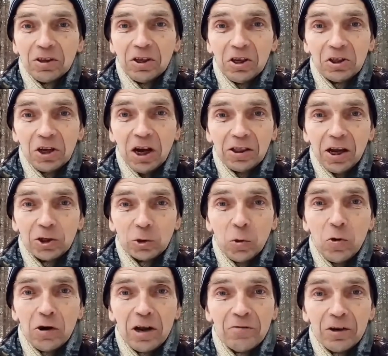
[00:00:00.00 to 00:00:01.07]
из-за
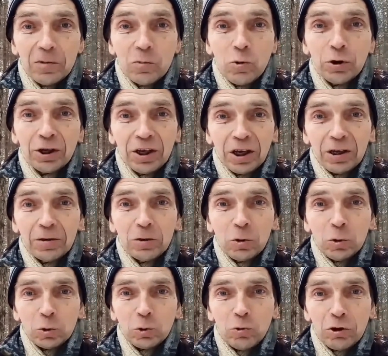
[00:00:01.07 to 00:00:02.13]
назойливой мухи
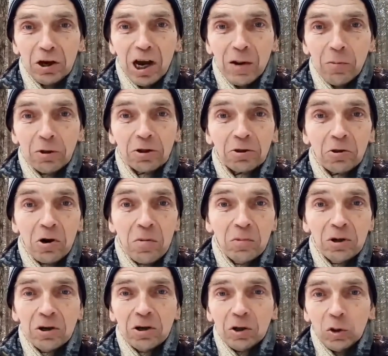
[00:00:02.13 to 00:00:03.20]
судья
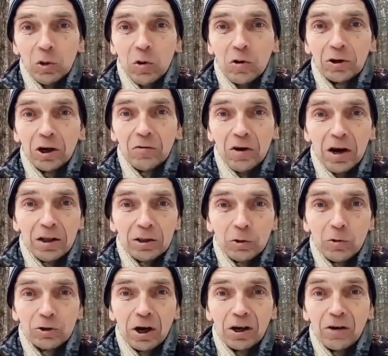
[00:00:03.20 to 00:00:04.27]
молотком то открывал,
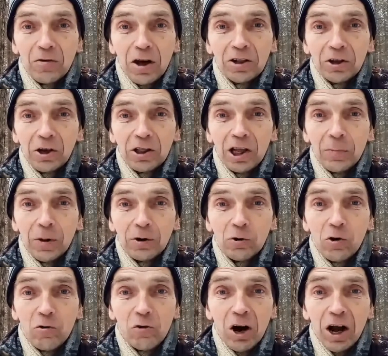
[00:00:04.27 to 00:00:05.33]
то закрывал дело
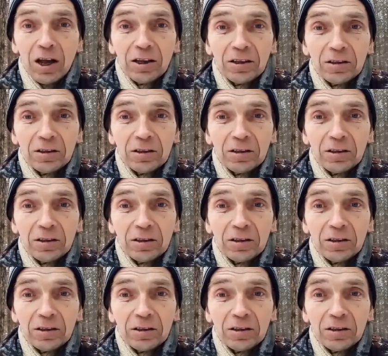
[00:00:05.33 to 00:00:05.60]
Петрова.